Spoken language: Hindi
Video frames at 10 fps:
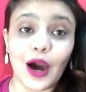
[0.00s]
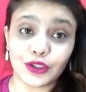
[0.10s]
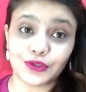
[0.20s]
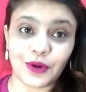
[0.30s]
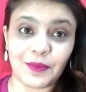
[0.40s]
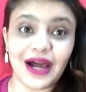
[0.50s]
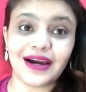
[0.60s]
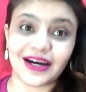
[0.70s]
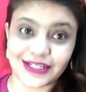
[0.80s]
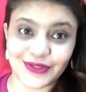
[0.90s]
आउट फ्रॉम आर
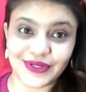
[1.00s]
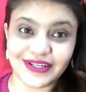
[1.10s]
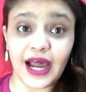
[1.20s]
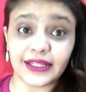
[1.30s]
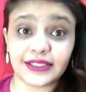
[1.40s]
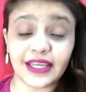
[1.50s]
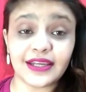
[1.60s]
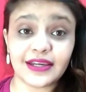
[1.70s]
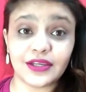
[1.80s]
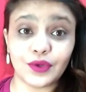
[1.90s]
कंट्री आई
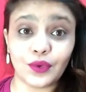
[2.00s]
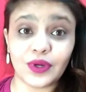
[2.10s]
थिंक यू